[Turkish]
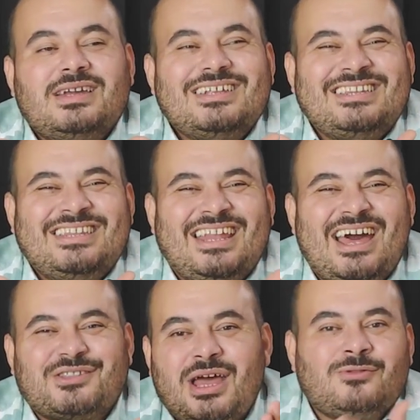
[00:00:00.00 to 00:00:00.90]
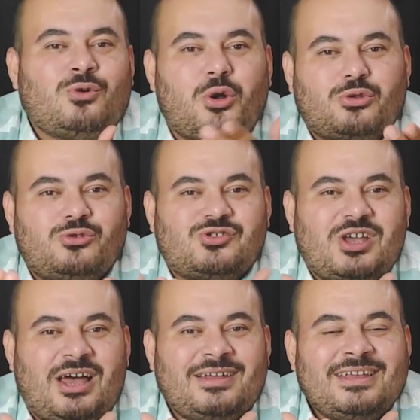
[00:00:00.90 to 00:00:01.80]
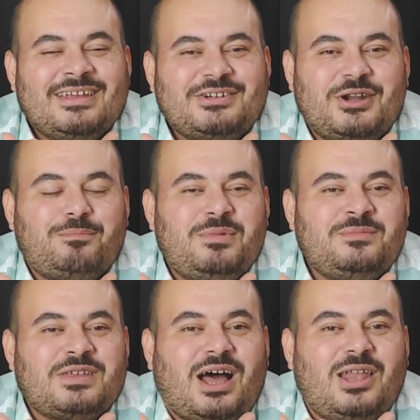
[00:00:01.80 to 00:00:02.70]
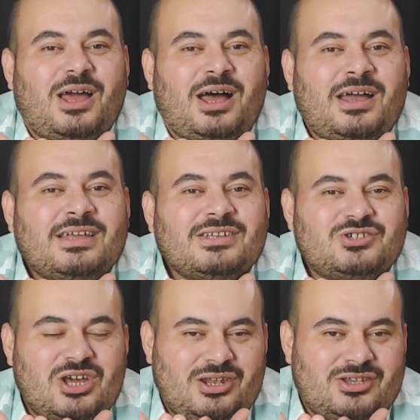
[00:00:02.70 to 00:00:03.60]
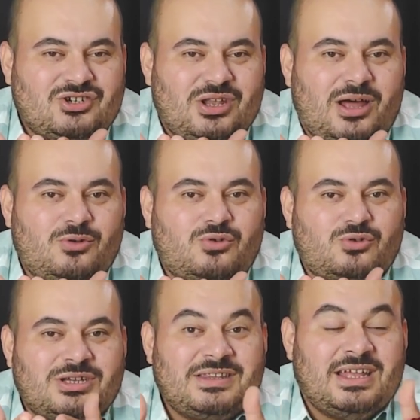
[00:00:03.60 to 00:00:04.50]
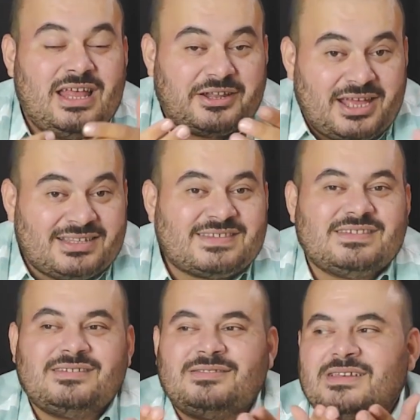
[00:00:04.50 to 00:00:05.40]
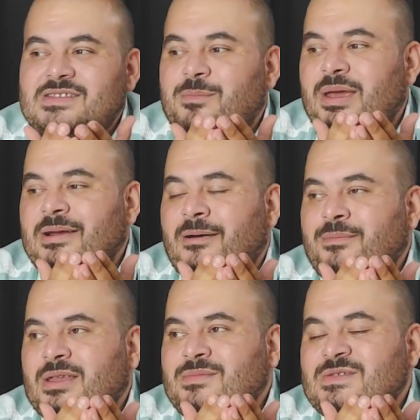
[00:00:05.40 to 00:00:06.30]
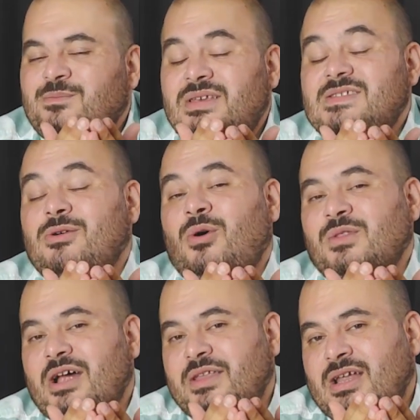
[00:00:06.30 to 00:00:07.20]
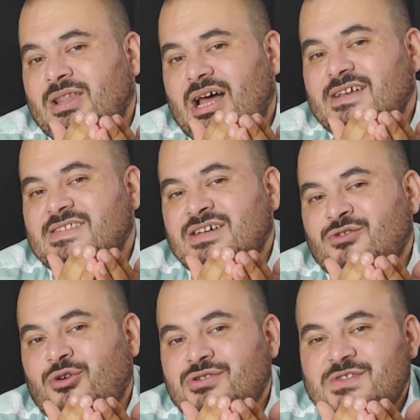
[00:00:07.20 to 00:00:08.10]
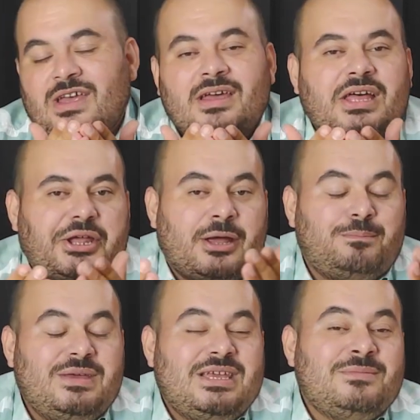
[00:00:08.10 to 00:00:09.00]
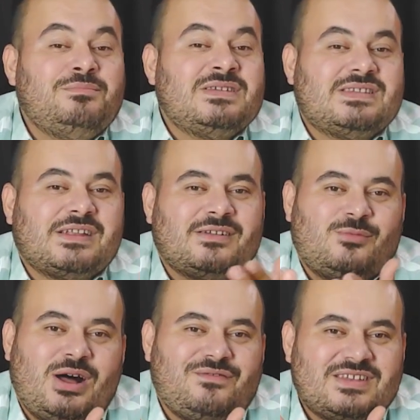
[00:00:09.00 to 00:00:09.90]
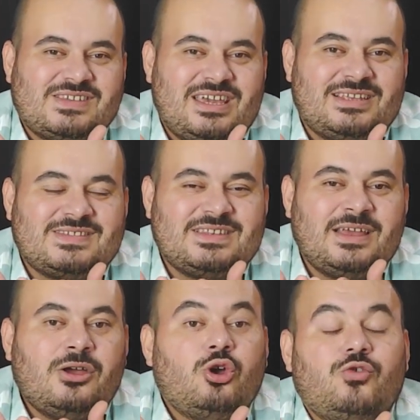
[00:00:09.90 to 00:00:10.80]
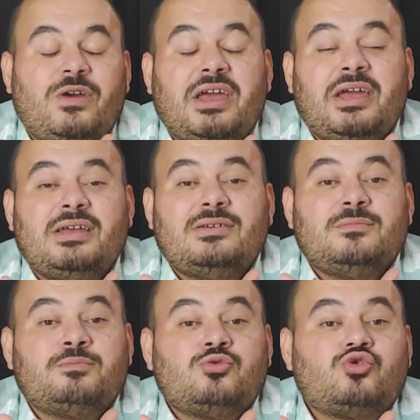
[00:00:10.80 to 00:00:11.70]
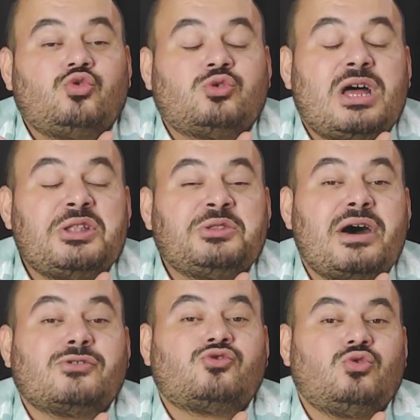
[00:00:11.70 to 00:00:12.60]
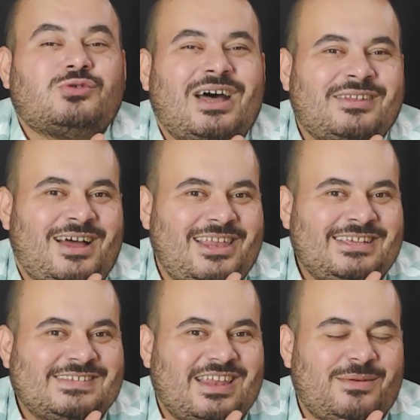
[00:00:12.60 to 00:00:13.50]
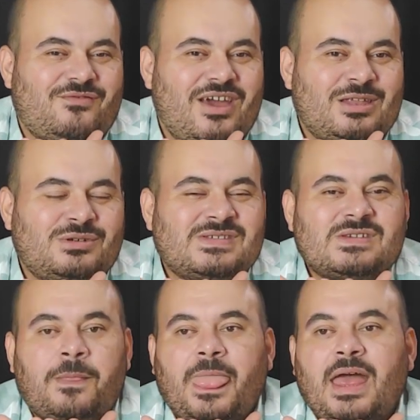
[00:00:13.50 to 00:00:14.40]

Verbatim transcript: nelerden koruduysa Rabbim Teala Celle Celaluhu'ya nelerden sığındıysa peygamberimiz biz de onlardan Allah'a sığınıyoruz. Rabbim bizleri de muhafaza eylesin. Ve sultanlar sultanı aleyhisselam efendimiz